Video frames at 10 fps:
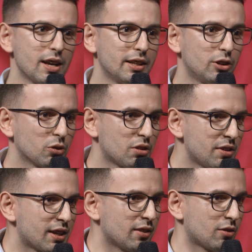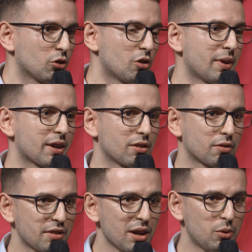L'identification d'un
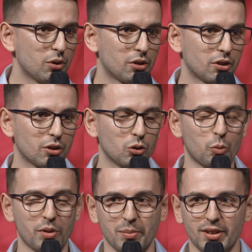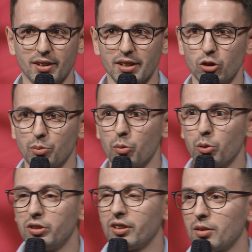marqueur fiable nous permettrait de
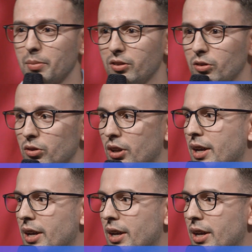proposer à ces patientes